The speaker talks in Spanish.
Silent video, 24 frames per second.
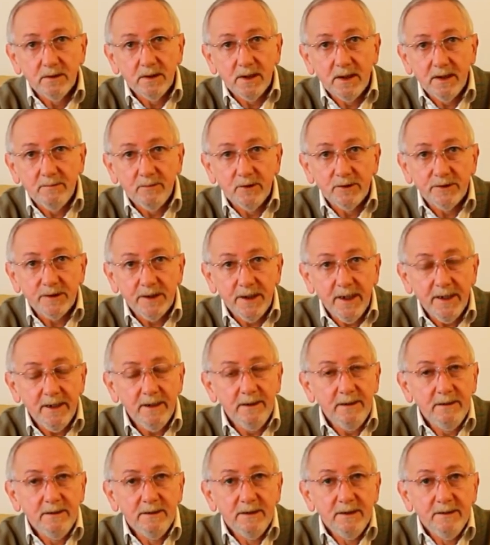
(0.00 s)
a
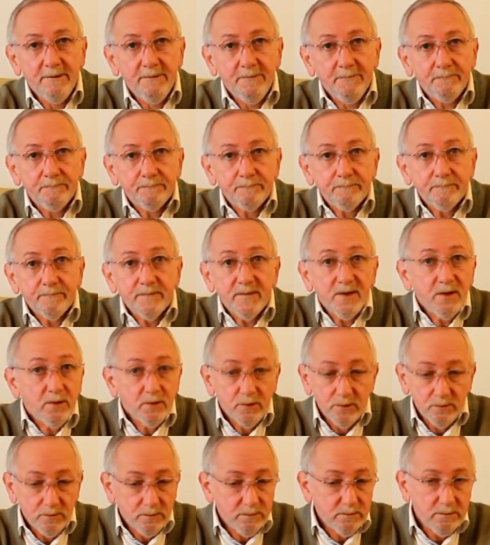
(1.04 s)
Montreal,
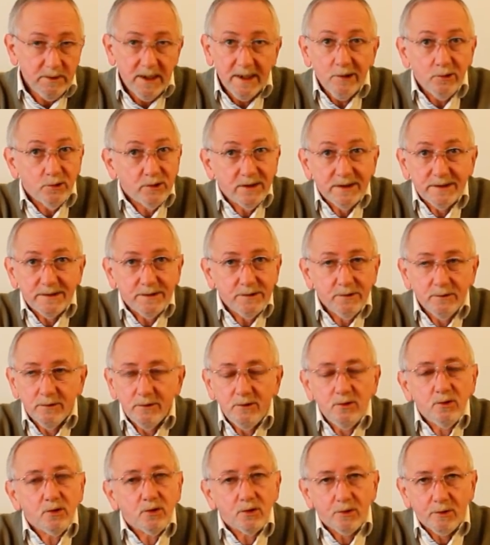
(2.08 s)
con una
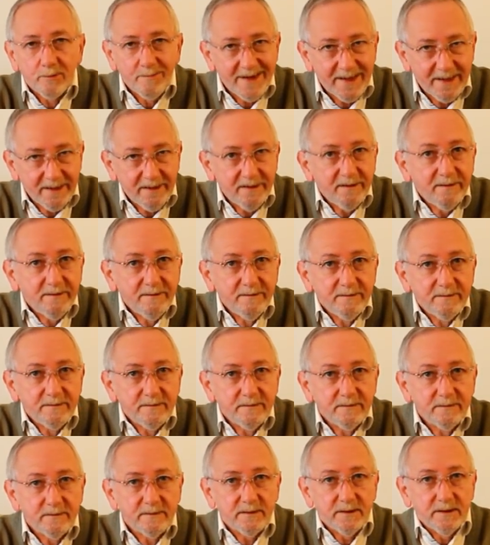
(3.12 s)
conexión normal,
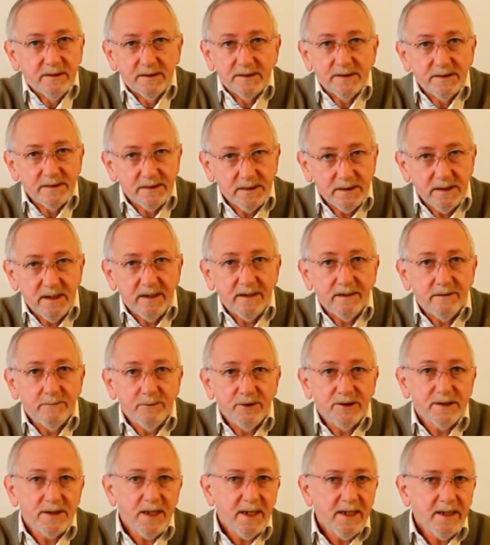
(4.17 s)
sin necesidad de
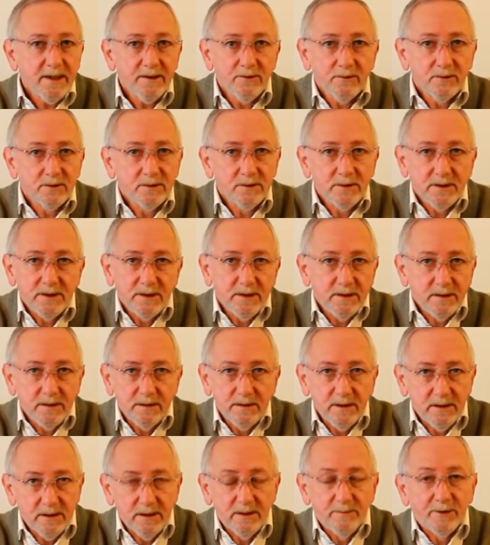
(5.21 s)
visados
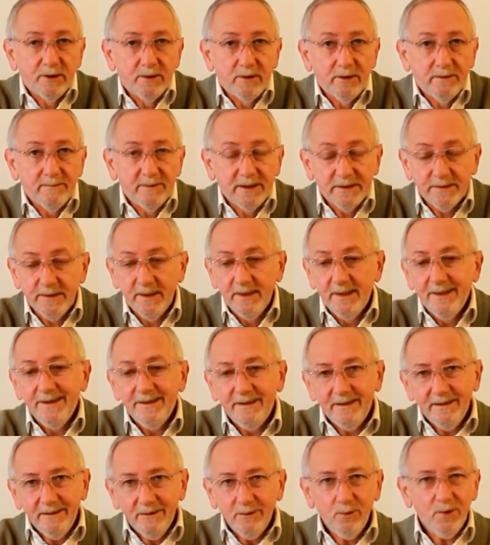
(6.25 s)
ni, de problemas.
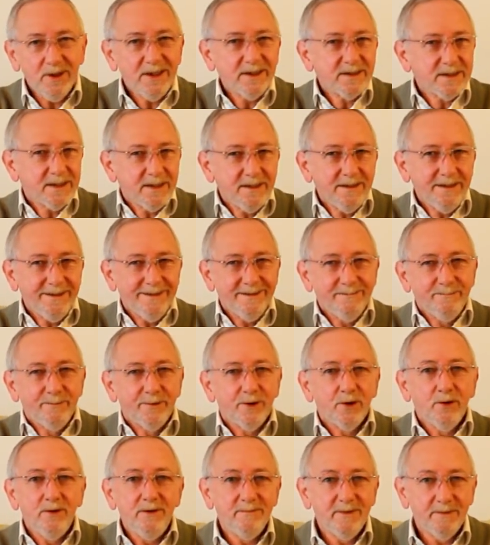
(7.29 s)
¿Cuál es el
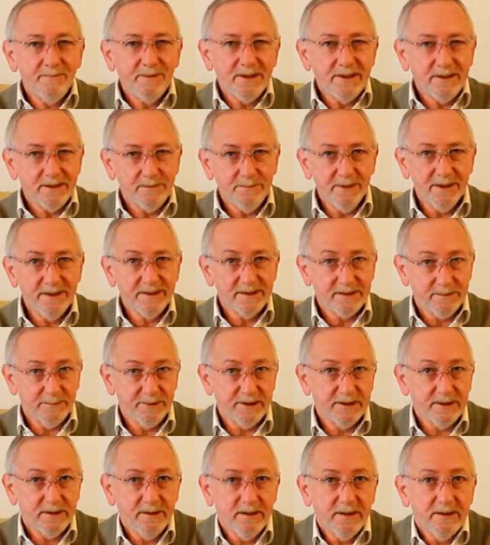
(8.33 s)
problema principal que se
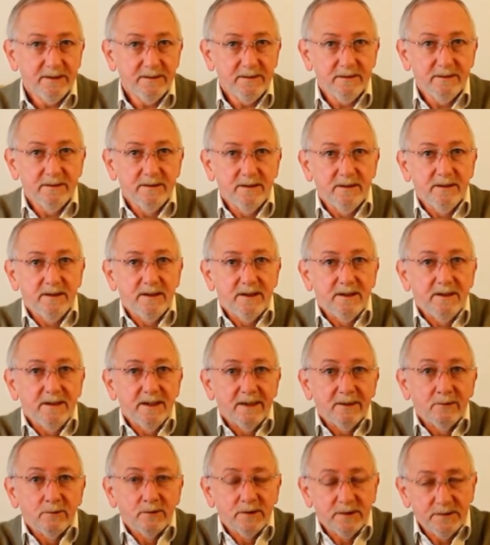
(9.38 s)
presenta en
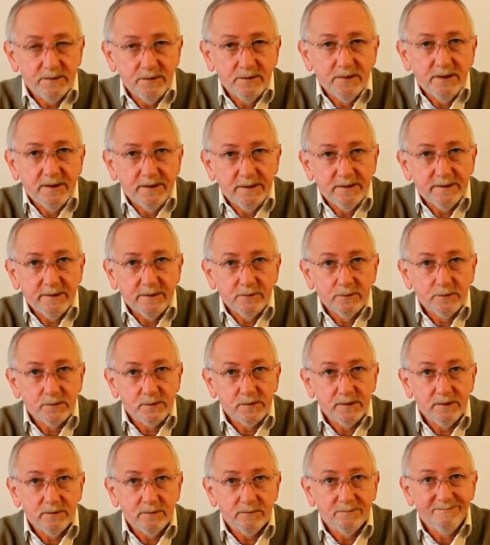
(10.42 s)
la conexión en Estados
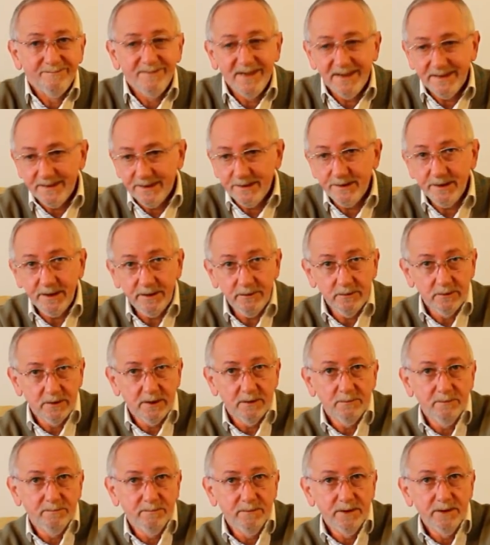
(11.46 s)
Unidos. Más allá de lo que
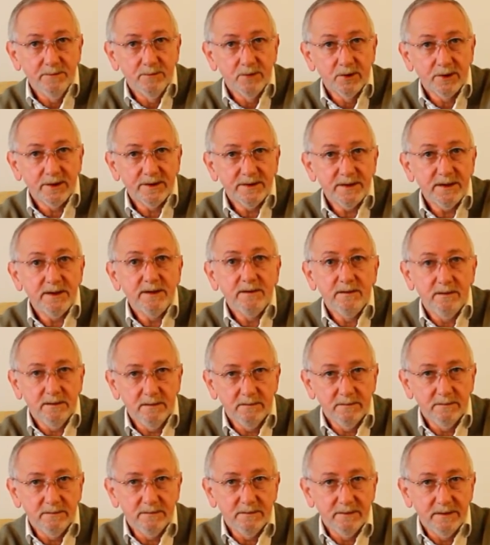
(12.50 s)
vimos recién,
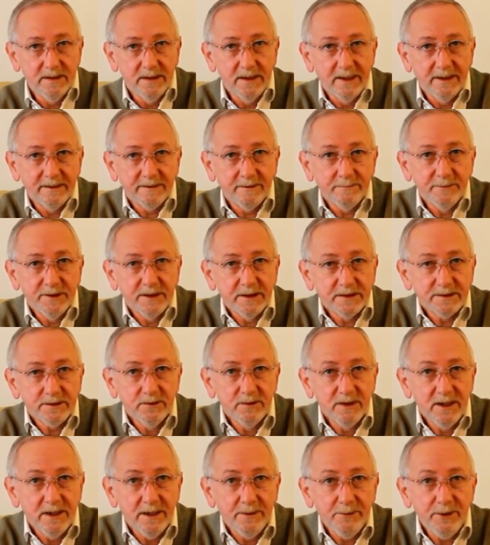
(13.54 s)
de la
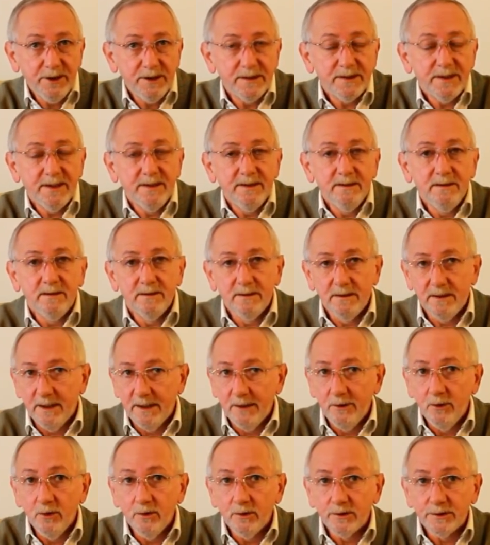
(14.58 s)
tramitación de la visa,
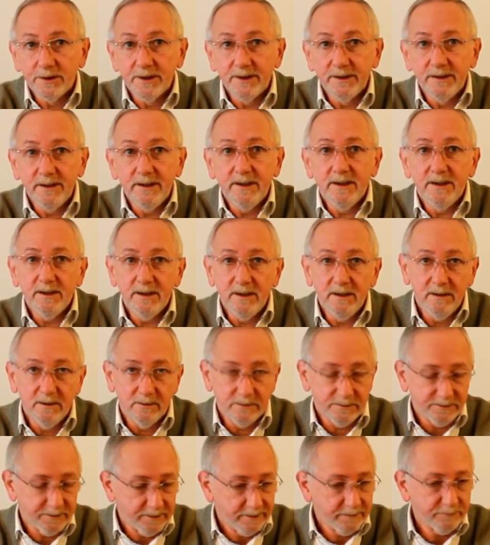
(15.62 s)
el coste que tiene,
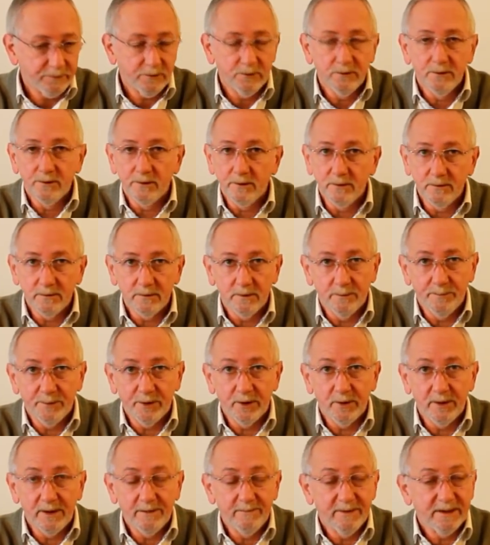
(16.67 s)
los trastornos, los
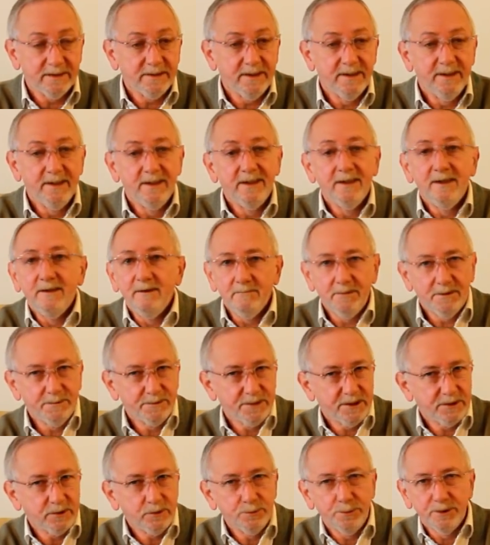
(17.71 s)
problemas.
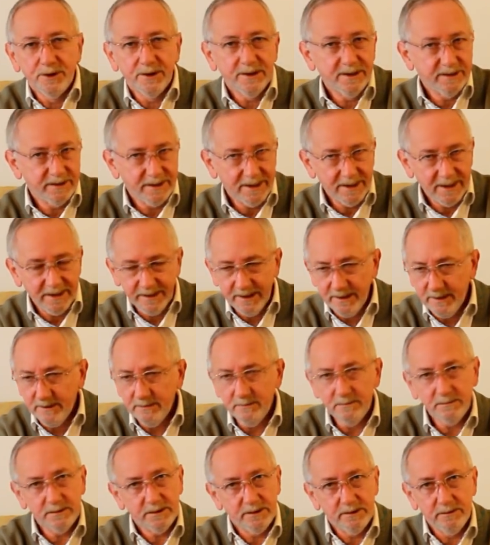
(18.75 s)
Vamos a suponer que te la
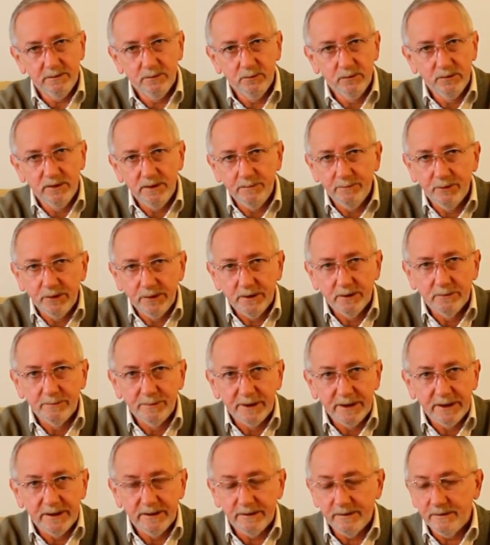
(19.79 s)
dan sin ningún tipo de
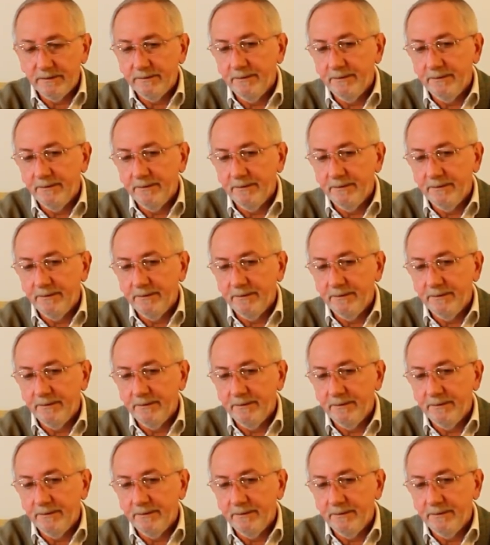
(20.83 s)
inconveniente.